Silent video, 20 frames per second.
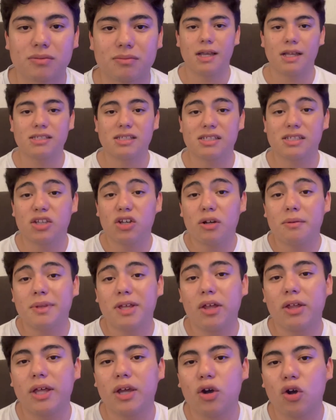Este ha sido el
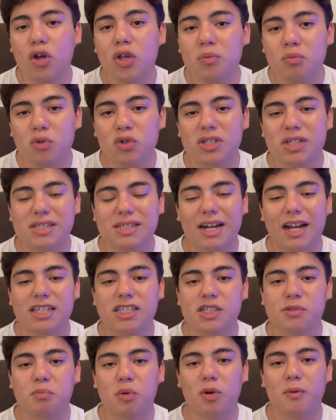video de hoy, muchas
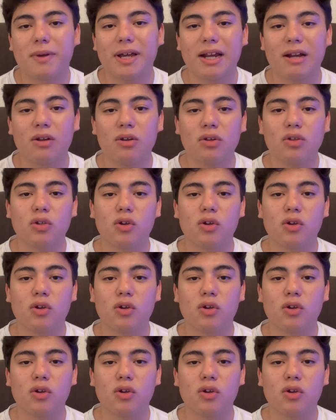gracias por verlo,